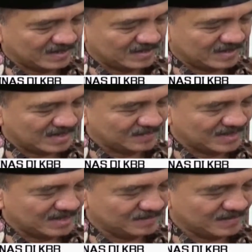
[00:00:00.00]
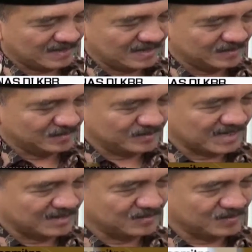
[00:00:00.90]
apa,
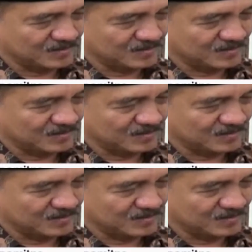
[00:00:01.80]
menginstruksikan